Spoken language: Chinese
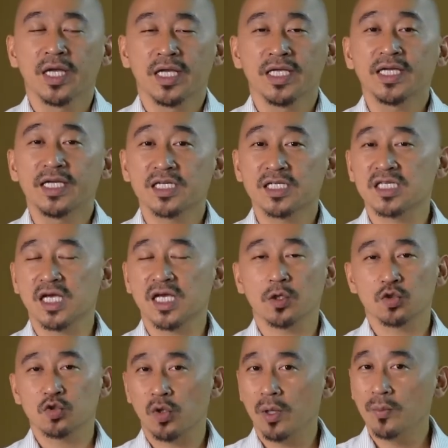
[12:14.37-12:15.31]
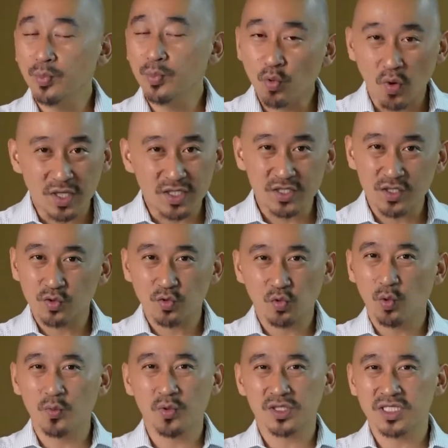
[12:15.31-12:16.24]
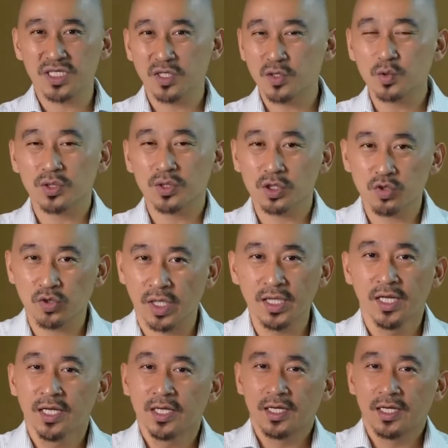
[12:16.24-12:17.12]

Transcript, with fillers: 一个小船，不管是多么坚固的船，